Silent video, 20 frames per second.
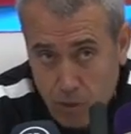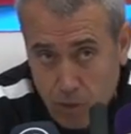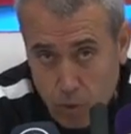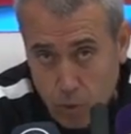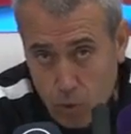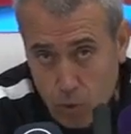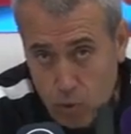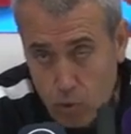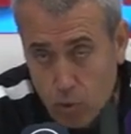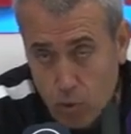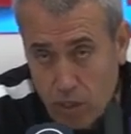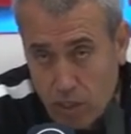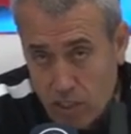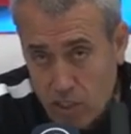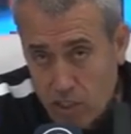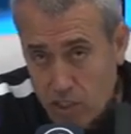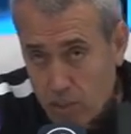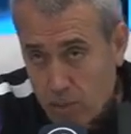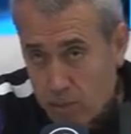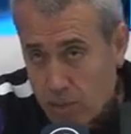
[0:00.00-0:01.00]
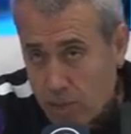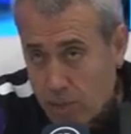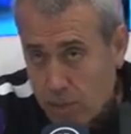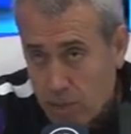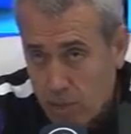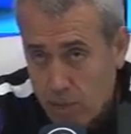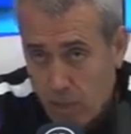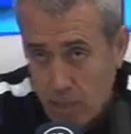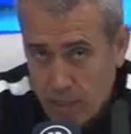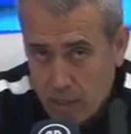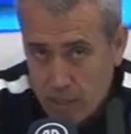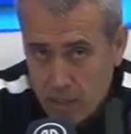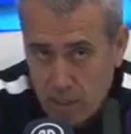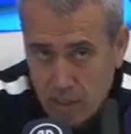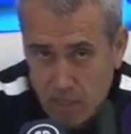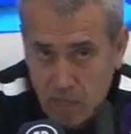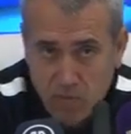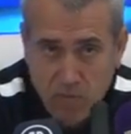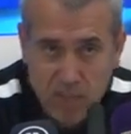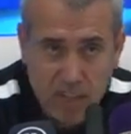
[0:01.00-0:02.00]
Bir oyuncu değişti. Belki birkaç
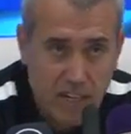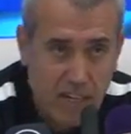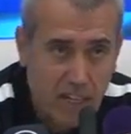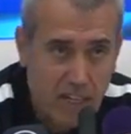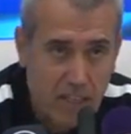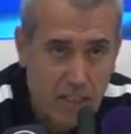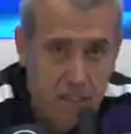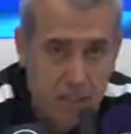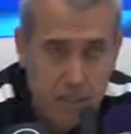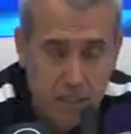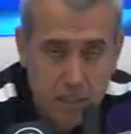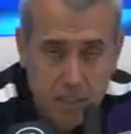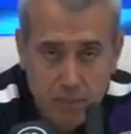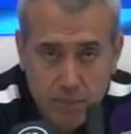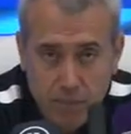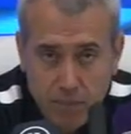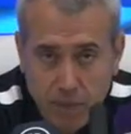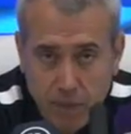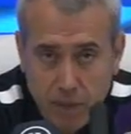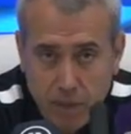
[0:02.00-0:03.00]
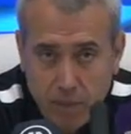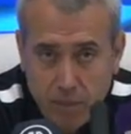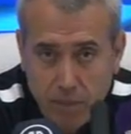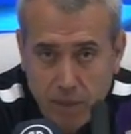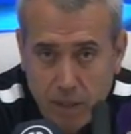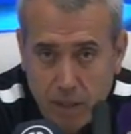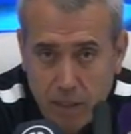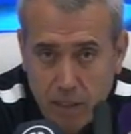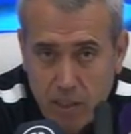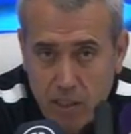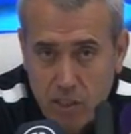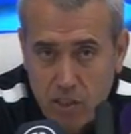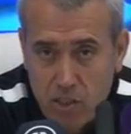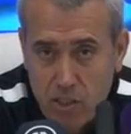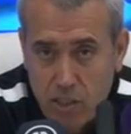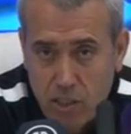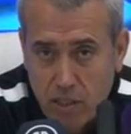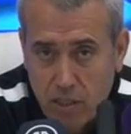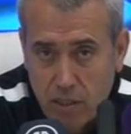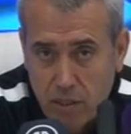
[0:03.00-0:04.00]
kez VAR'a gidildi. E, ama
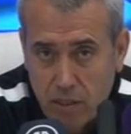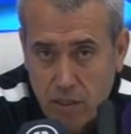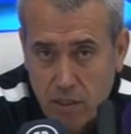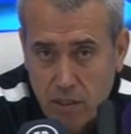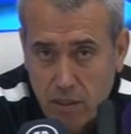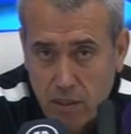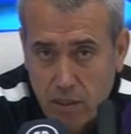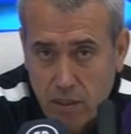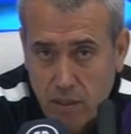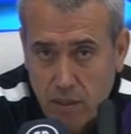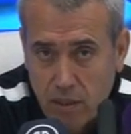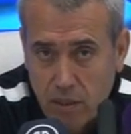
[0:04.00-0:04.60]
ikinci yarı e,